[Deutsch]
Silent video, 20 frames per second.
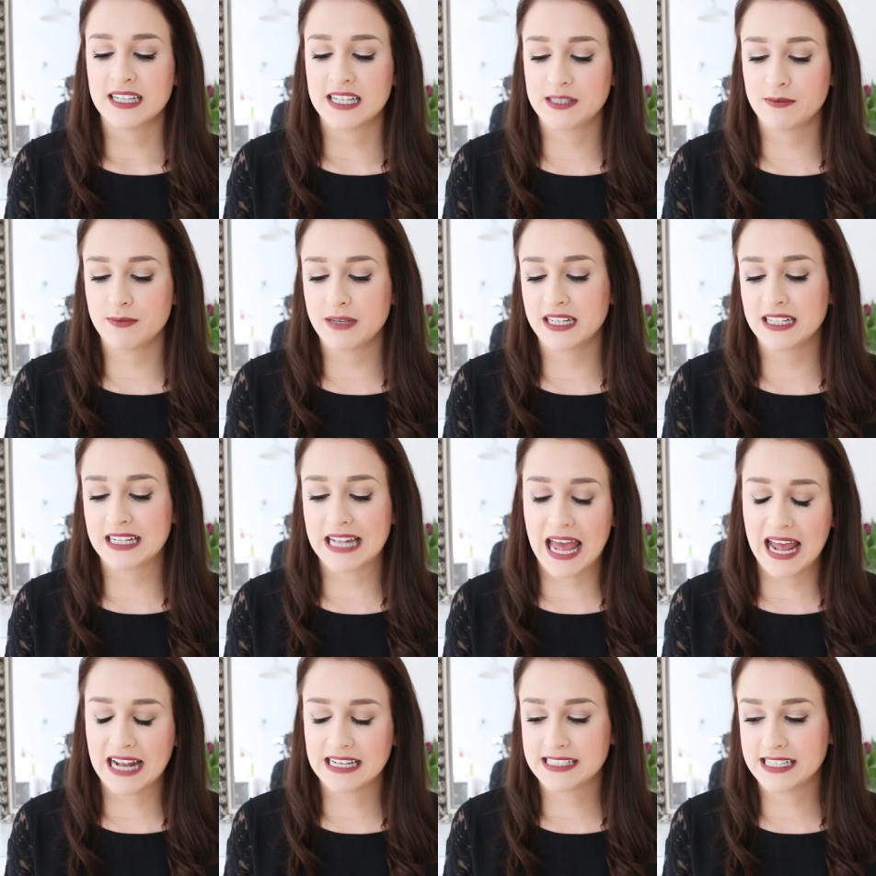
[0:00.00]
ist mir einen
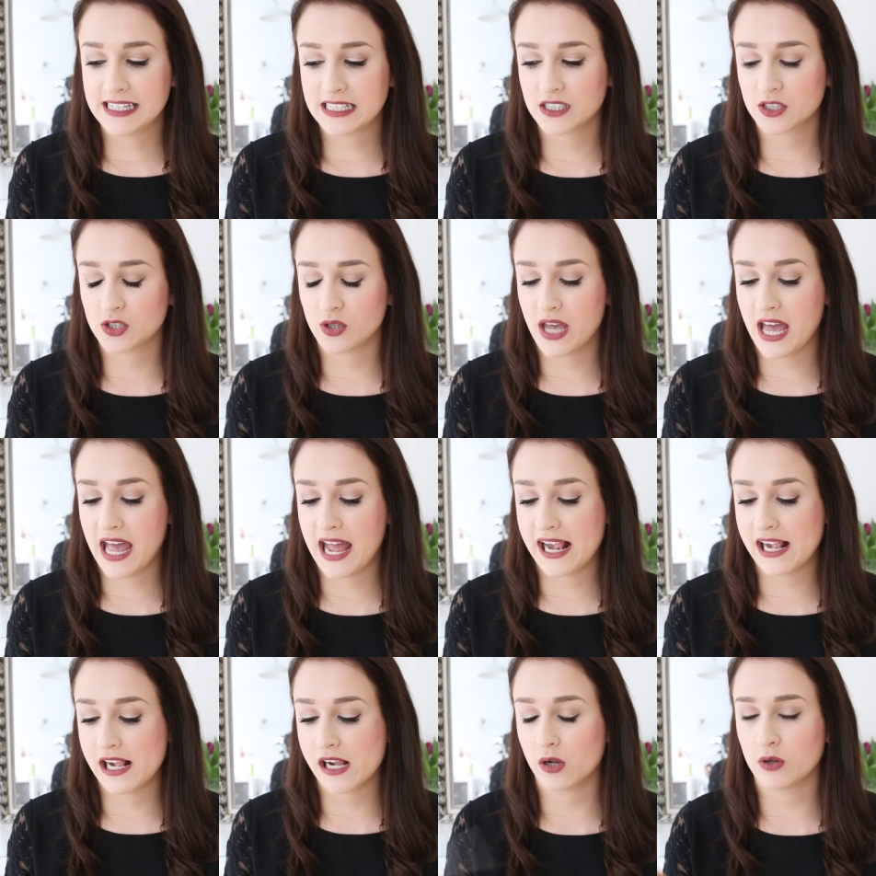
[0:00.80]
kleinen Ticken zu
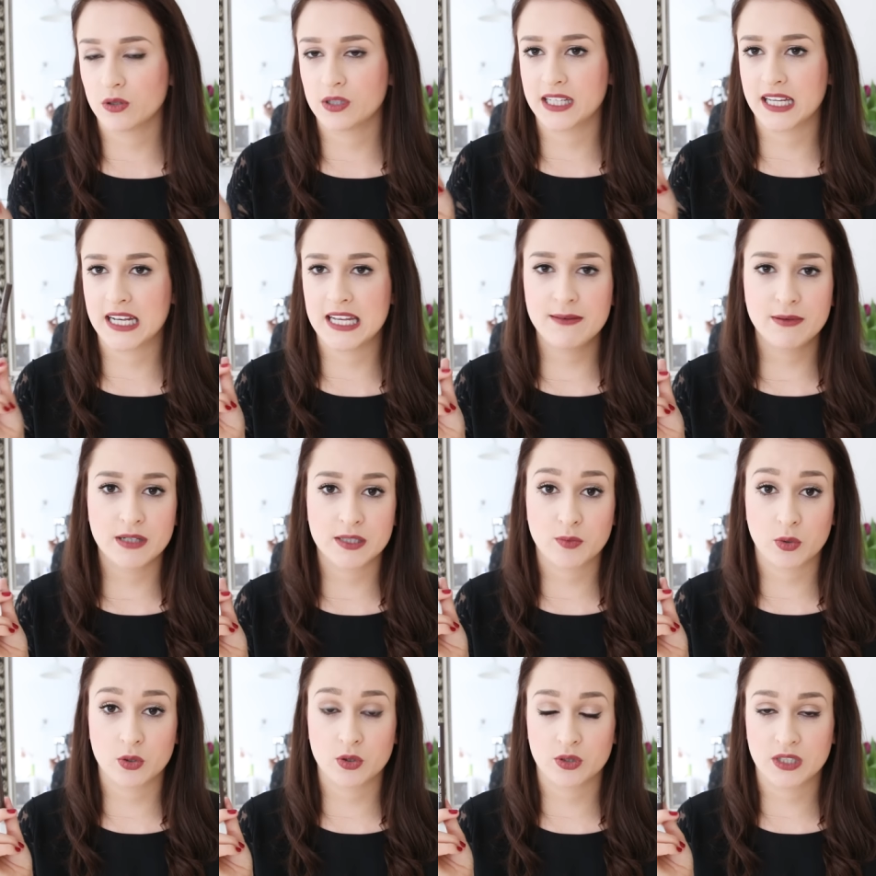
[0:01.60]
hell und ich liebe
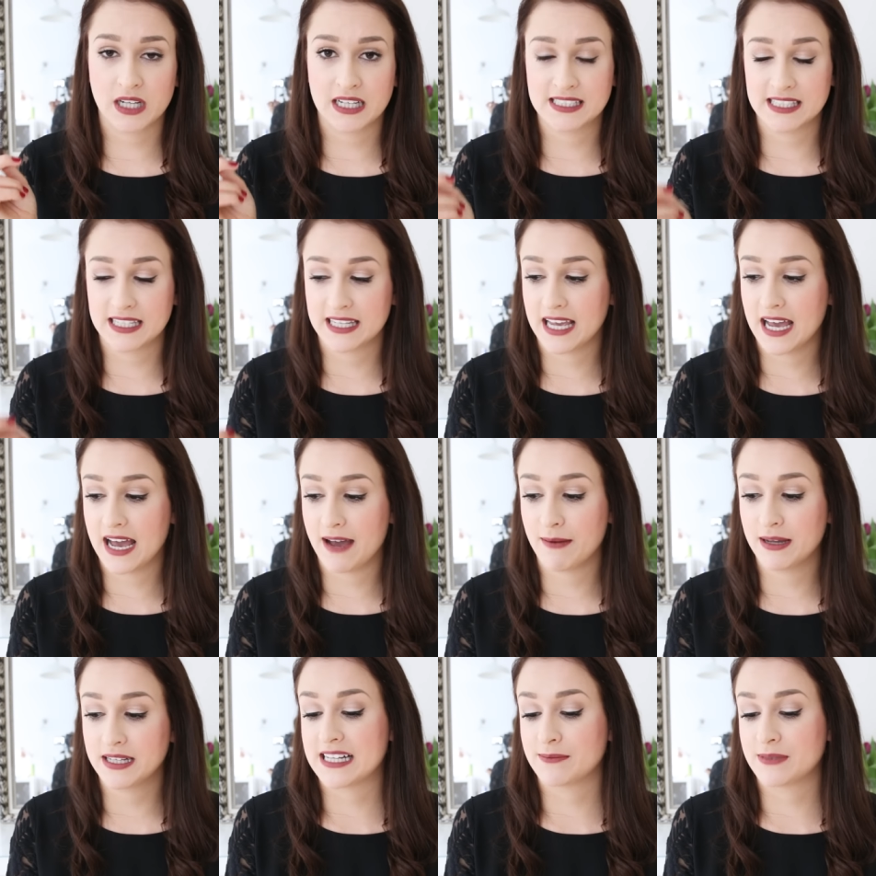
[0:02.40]
das Produkt an sich,
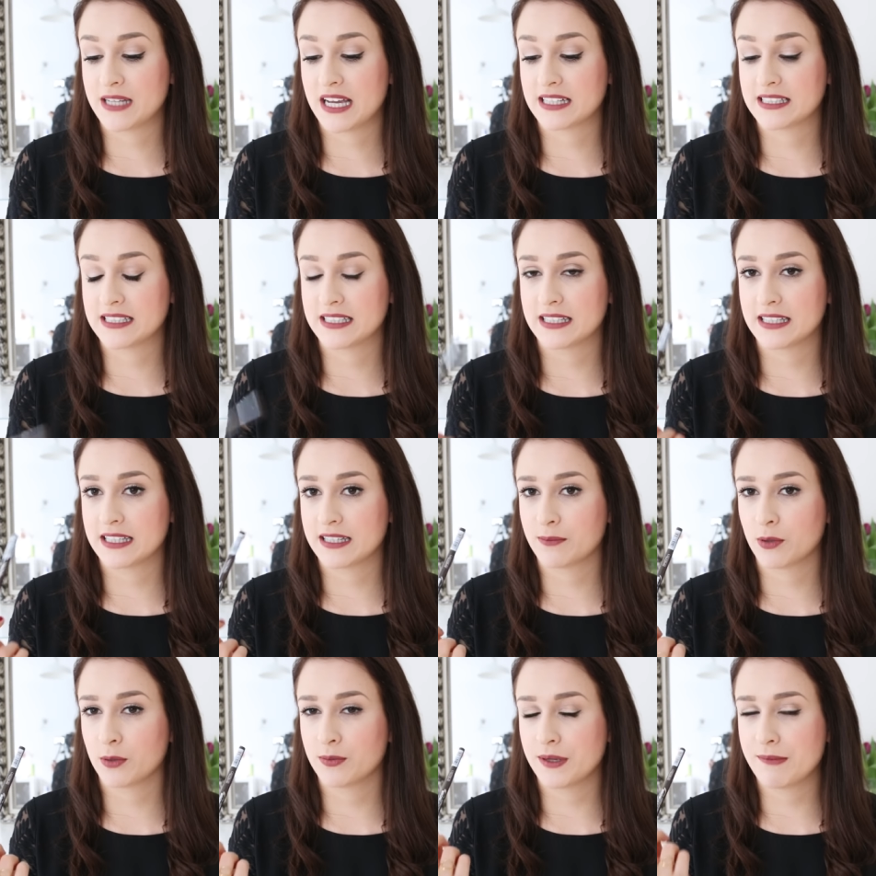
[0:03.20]
aber da dachte ich,
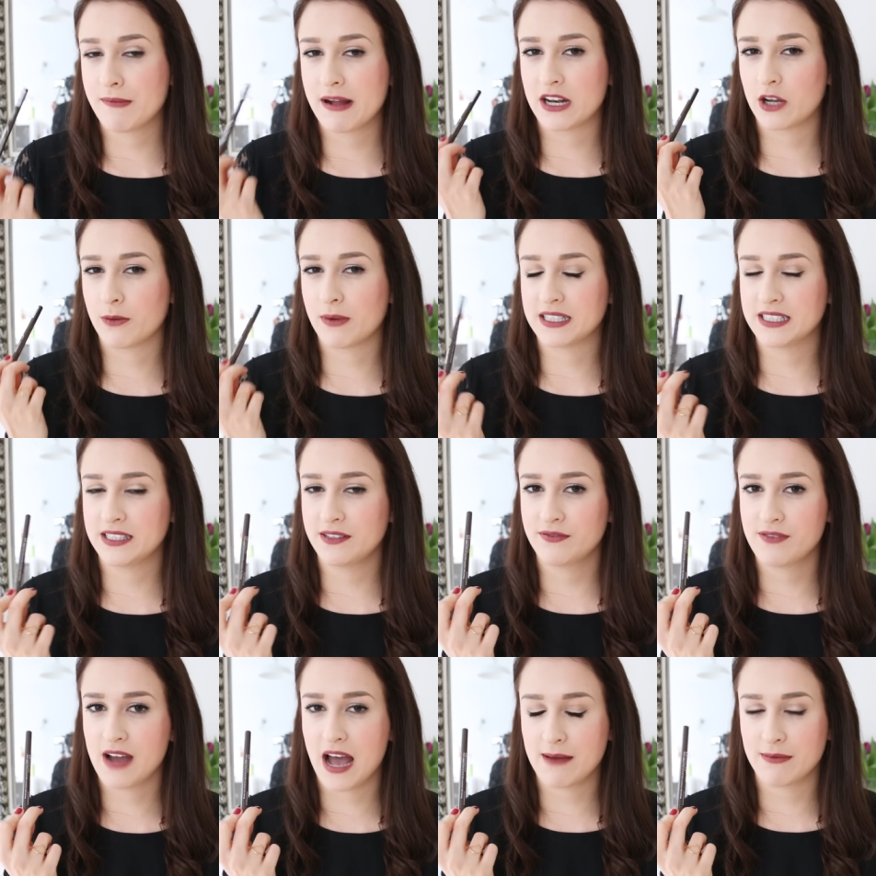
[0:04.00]
ich probiere mal nochmal
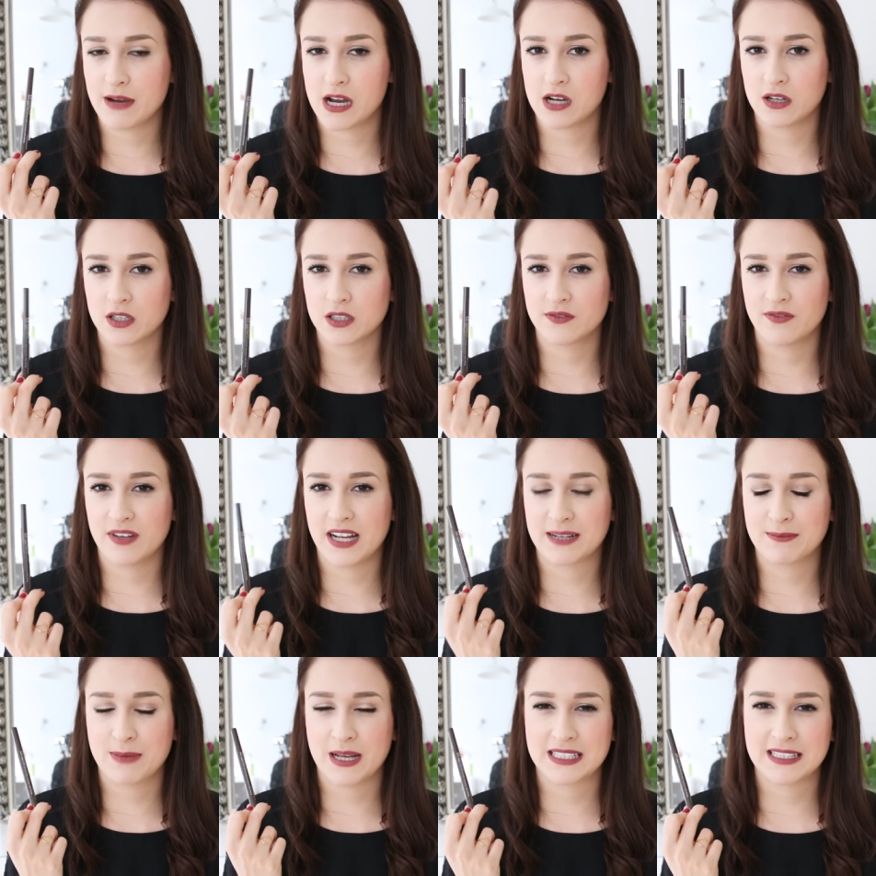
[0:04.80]
die Farbe aus.
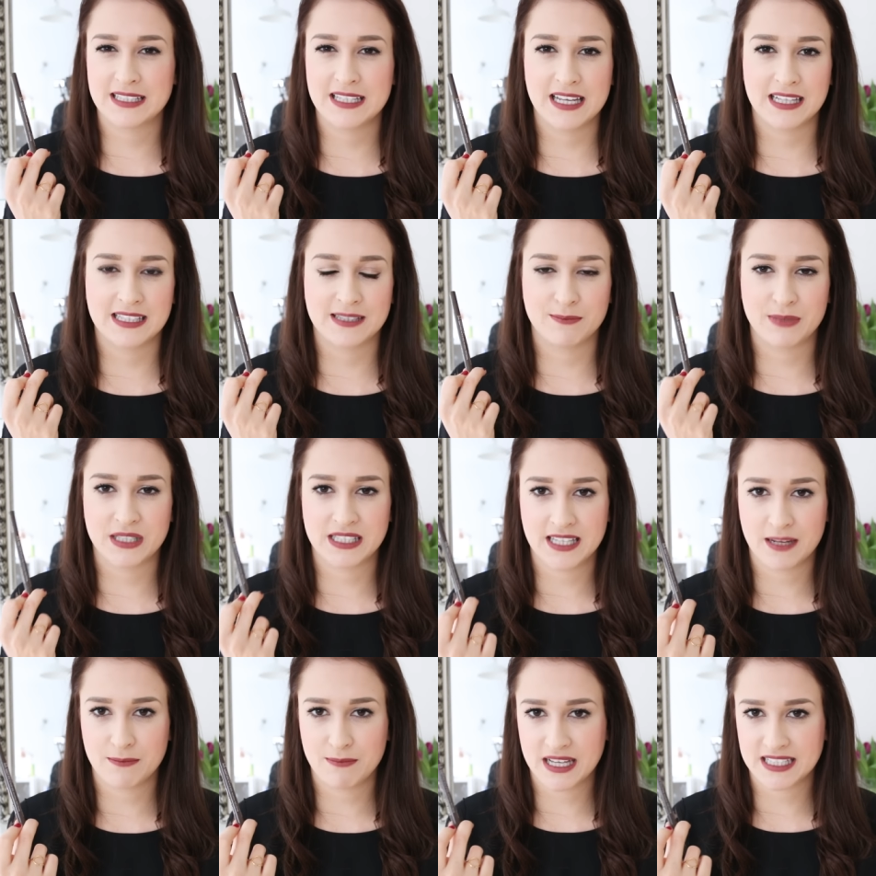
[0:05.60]
Vielleicht passt die jetzt ein
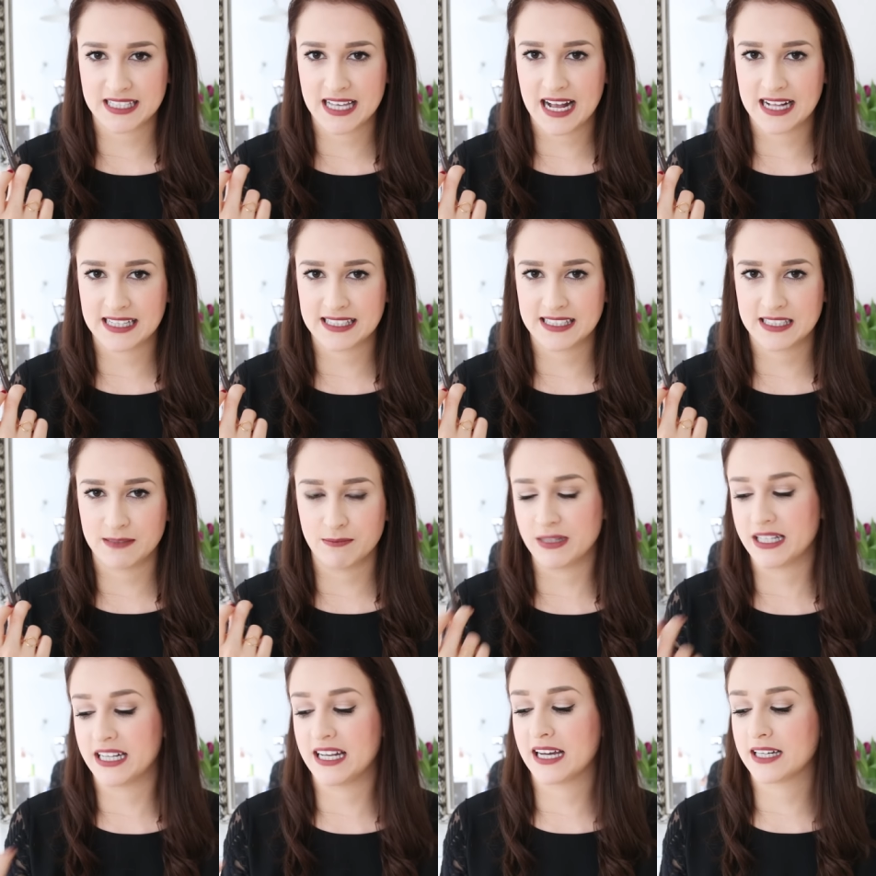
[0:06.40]
bisschen besser als die
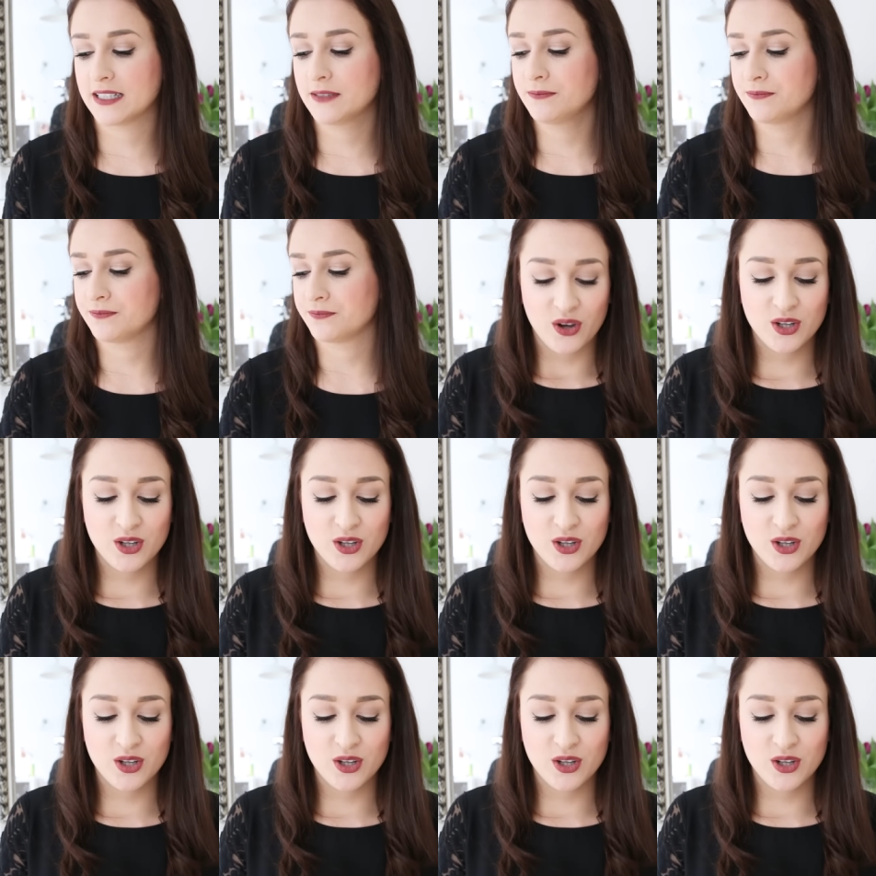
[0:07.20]
mittlere.